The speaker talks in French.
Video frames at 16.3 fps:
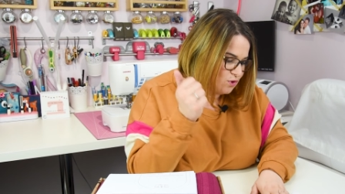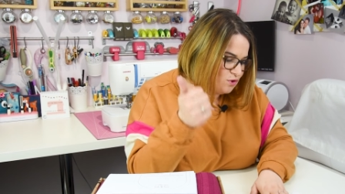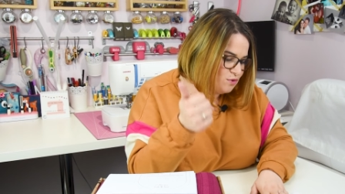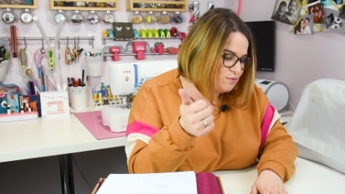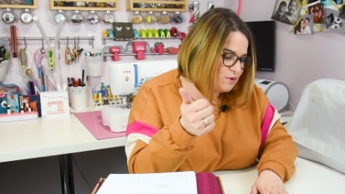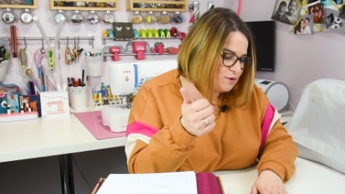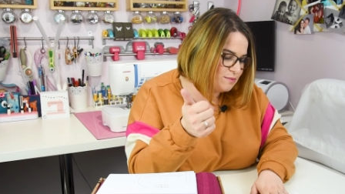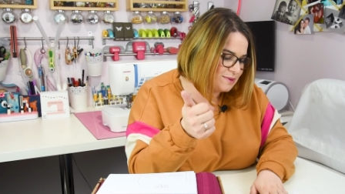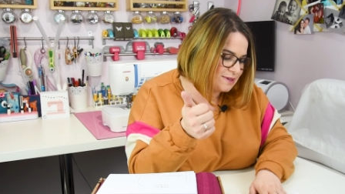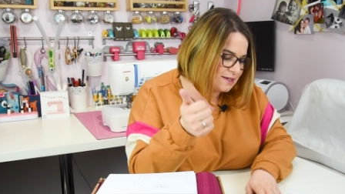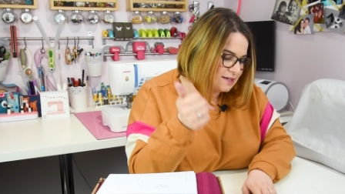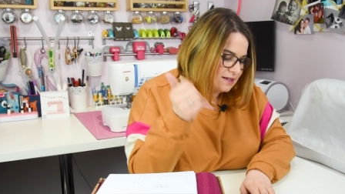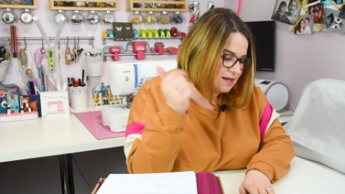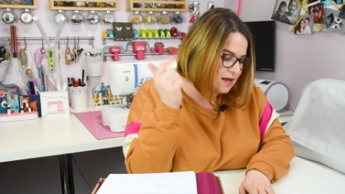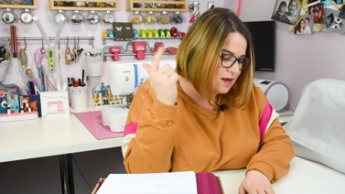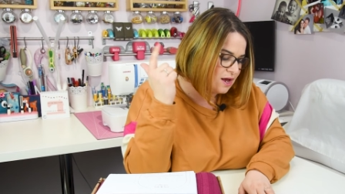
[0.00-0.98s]
Une
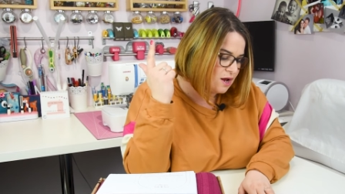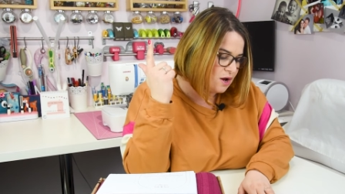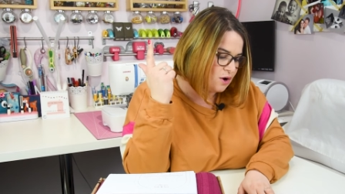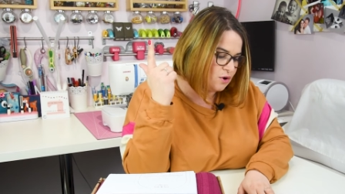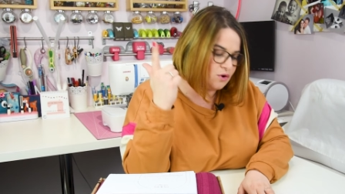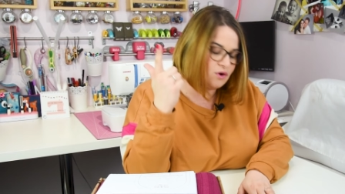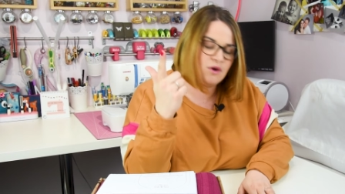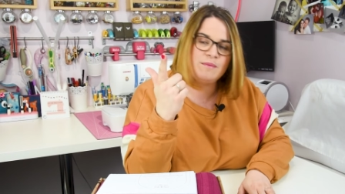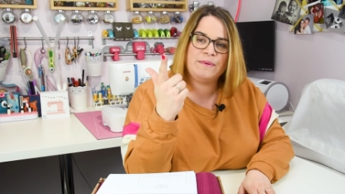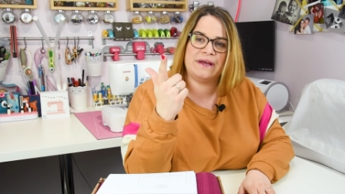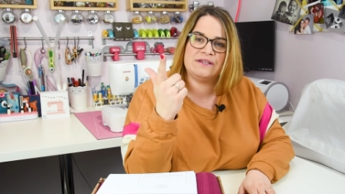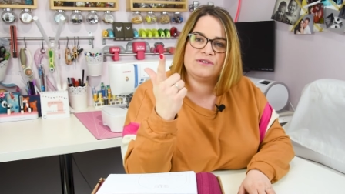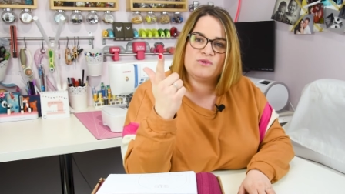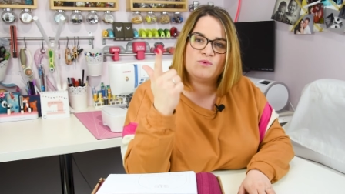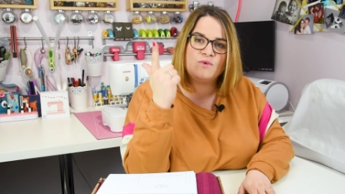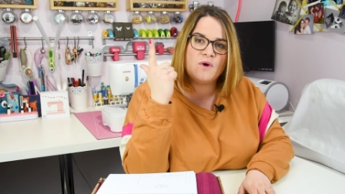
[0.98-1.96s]
bobine, le
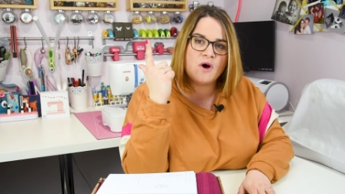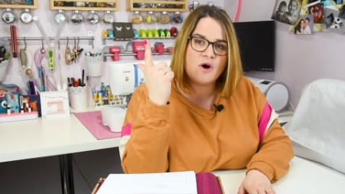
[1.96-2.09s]
patron